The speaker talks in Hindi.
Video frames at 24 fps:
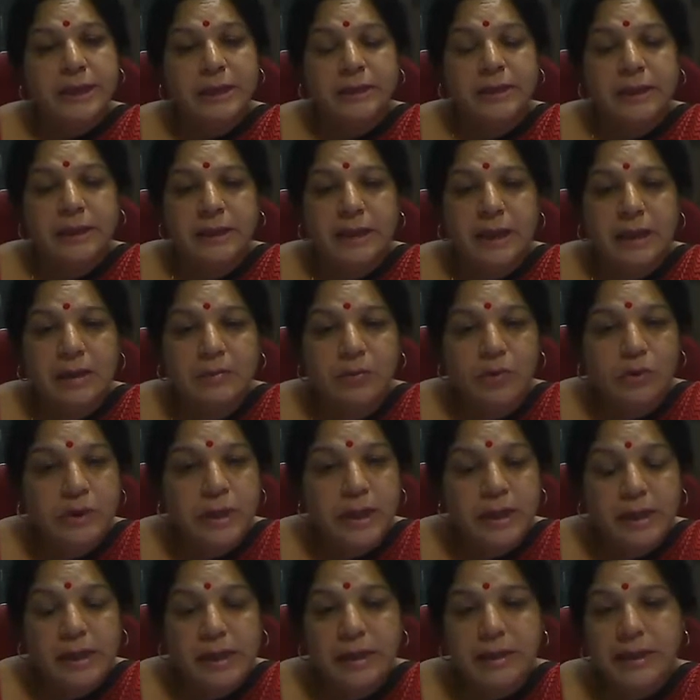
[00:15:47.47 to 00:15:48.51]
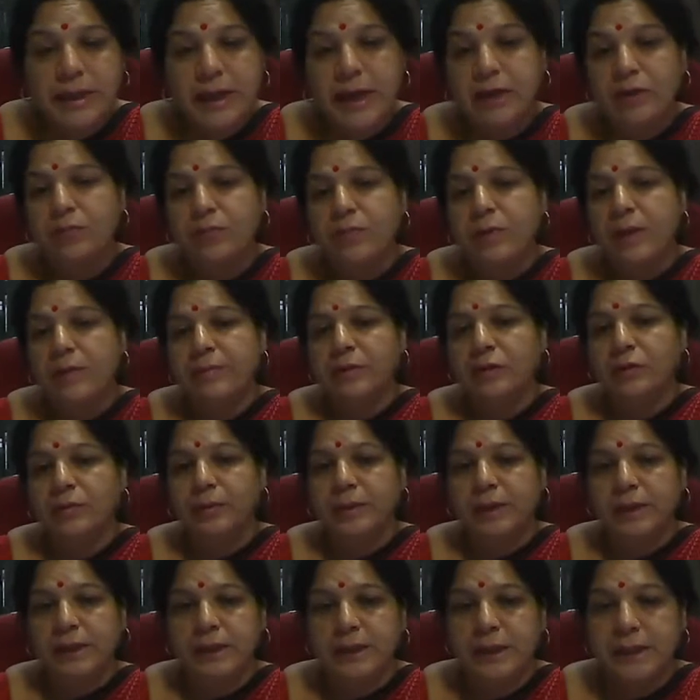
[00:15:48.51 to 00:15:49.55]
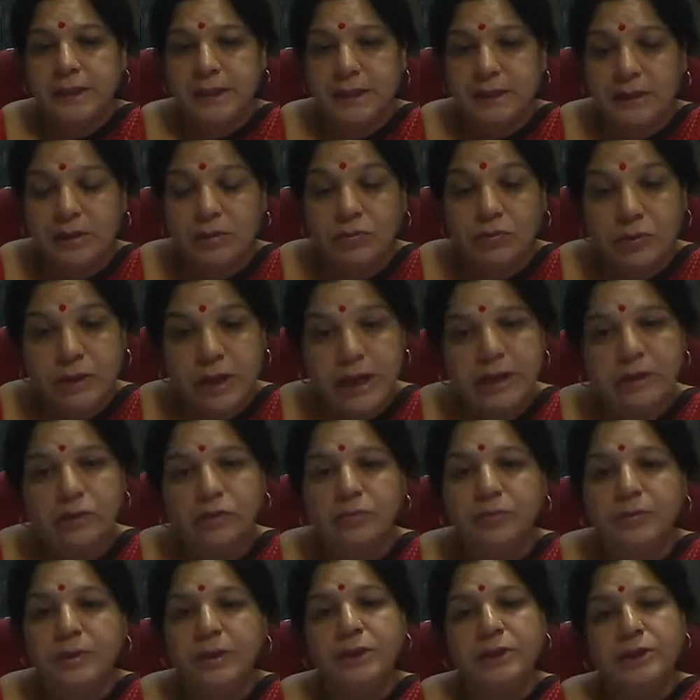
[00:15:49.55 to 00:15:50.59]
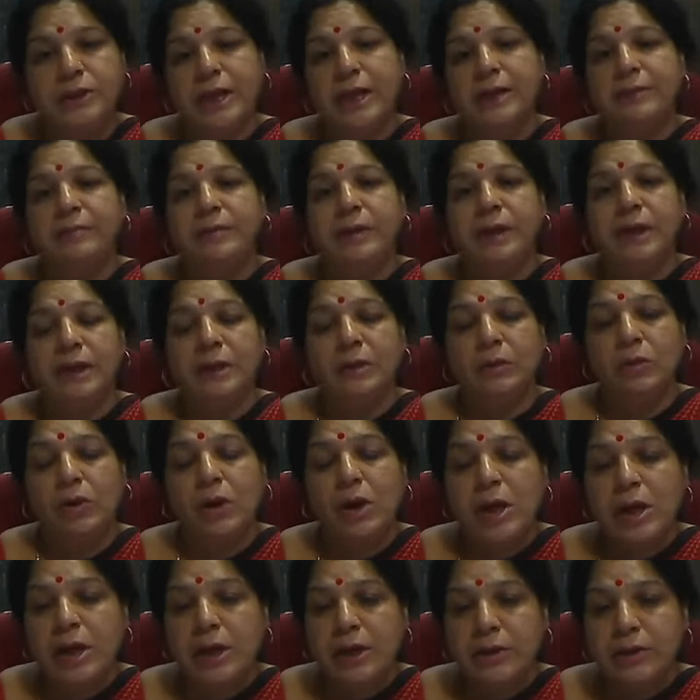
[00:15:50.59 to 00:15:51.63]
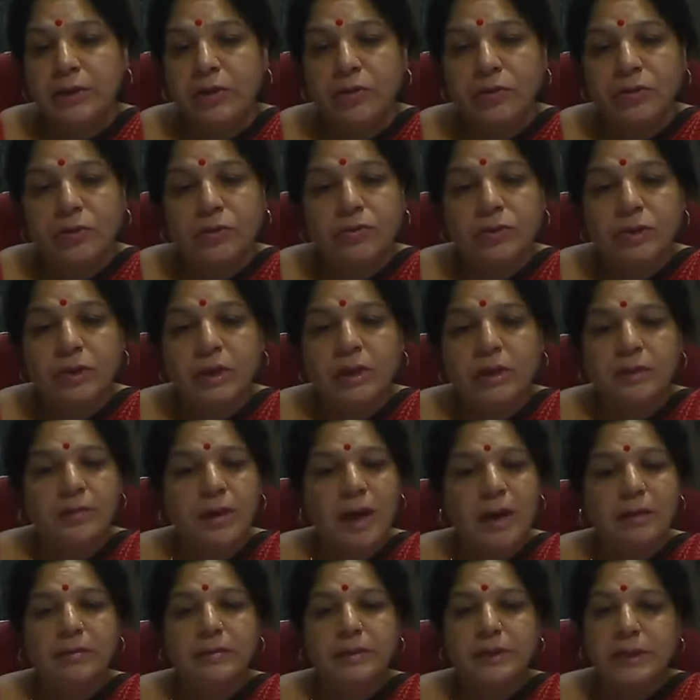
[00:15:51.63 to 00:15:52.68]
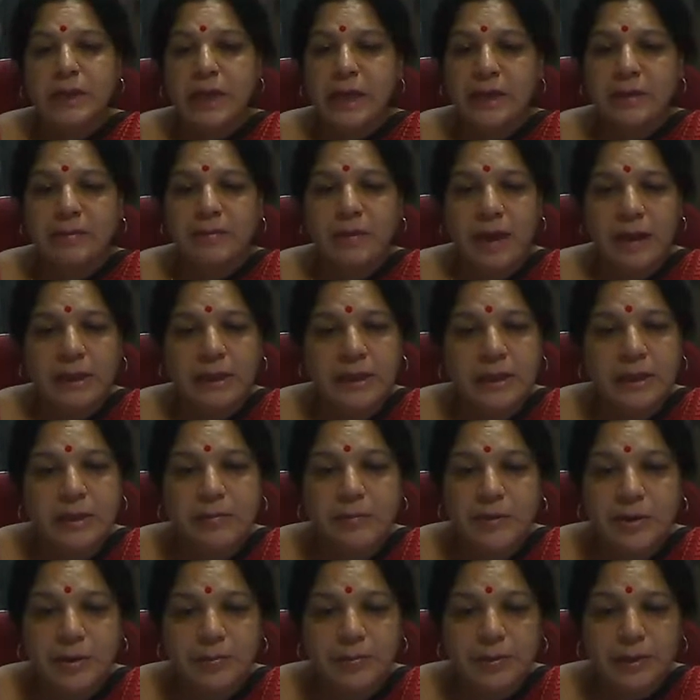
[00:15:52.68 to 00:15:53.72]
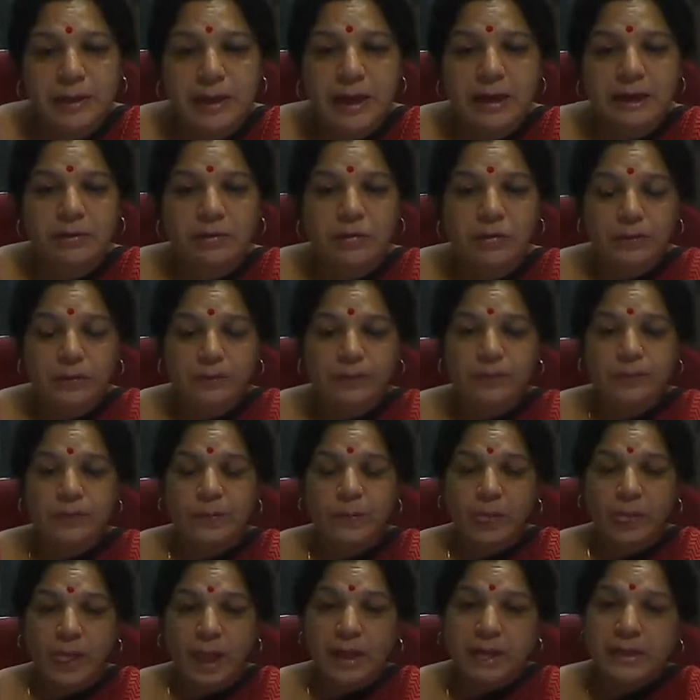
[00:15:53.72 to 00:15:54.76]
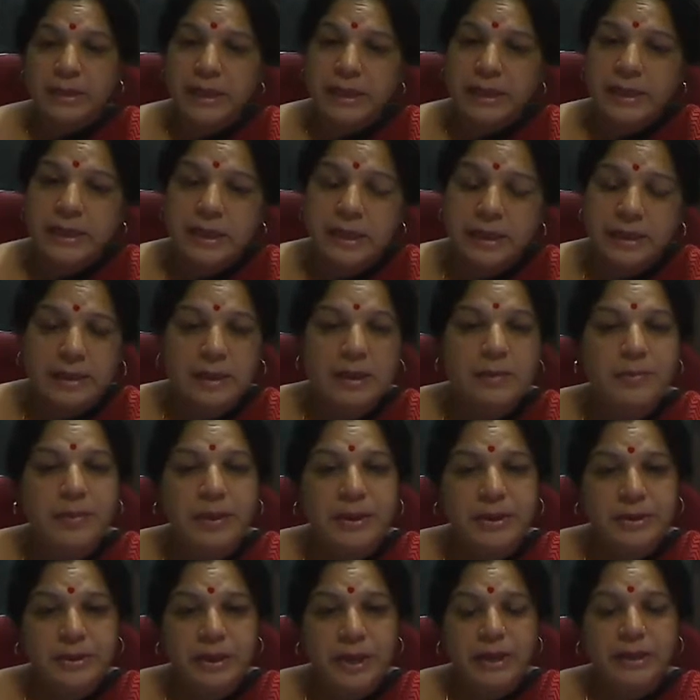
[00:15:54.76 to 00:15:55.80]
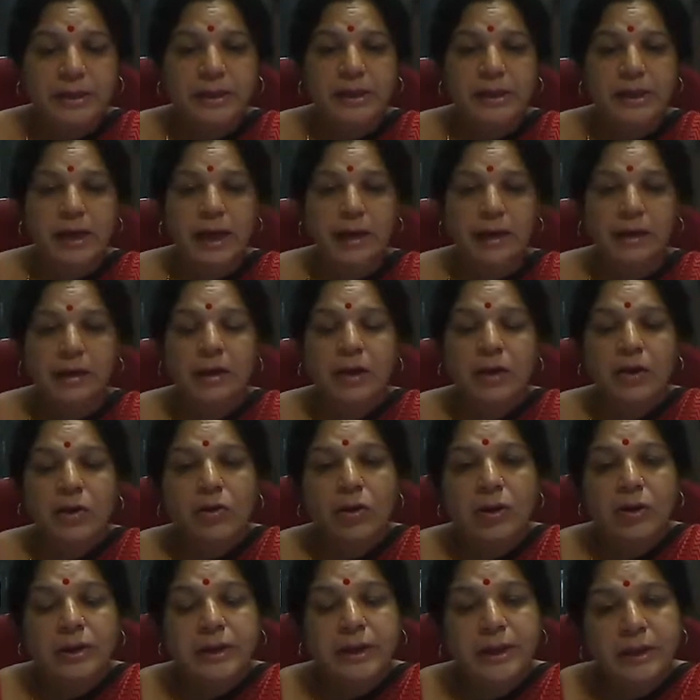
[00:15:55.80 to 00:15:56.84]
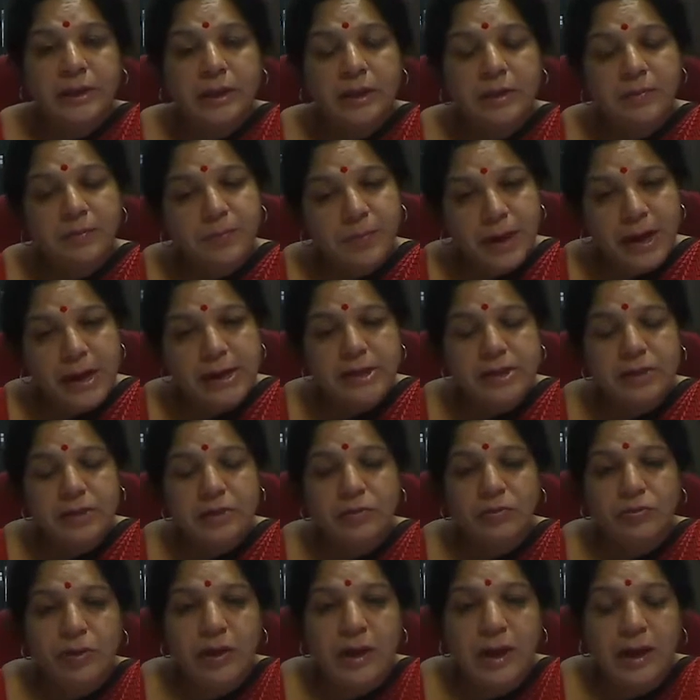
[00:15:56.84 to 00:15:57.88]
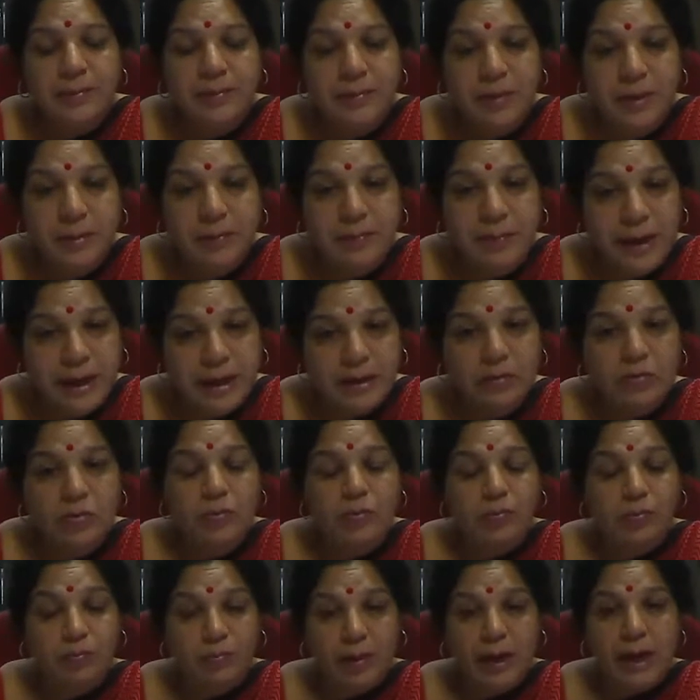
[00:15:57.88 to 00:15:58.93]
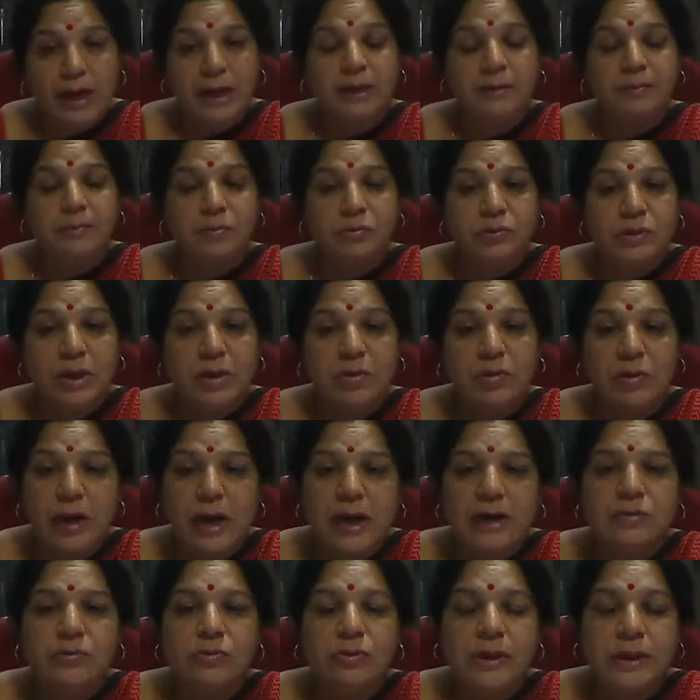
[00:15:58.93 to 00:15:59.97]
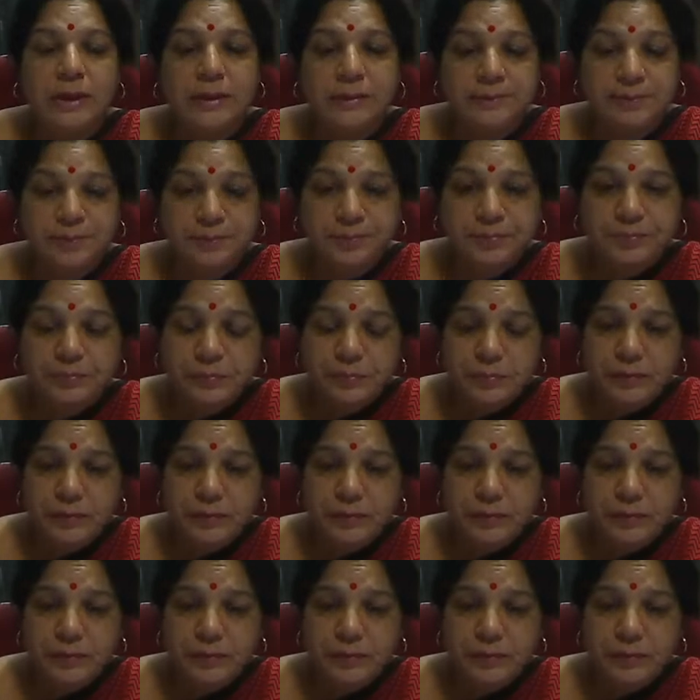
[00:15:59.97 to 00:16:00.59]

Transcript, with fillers: झटक देता है बोलता है कि नहीं यह रुपया मैं तुम्हें नहीं दे सकता हूँ चाहे तुम मेरी जान भी ले लो क्योंकि उसके दिमाग में बस यही बात थी कि मेरे पिता को सेठ ने कितना परेशान किया और कितने प्यार से उन्होंने अपने बैल को पाला पोसा और आज उन्हें